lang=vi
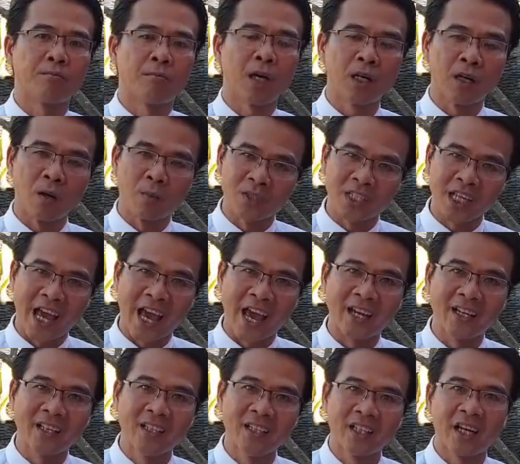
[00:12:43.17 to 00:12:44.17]
bất động sản
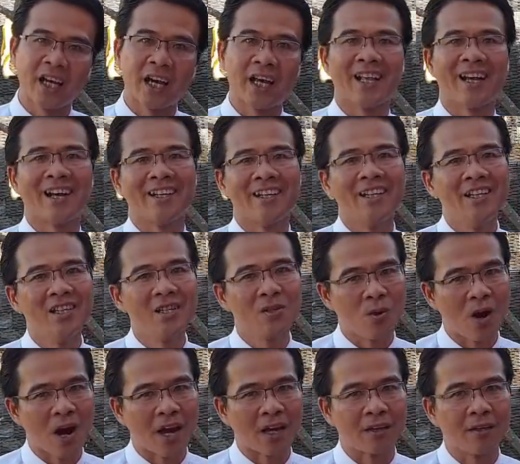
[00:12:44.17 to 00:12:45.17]
hay là đi nước
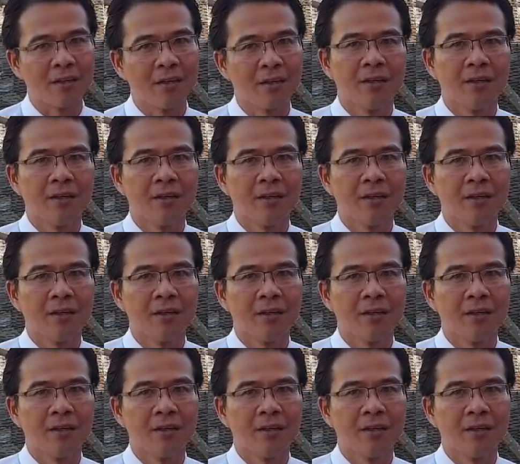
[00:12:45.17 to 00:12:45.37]
ngoài.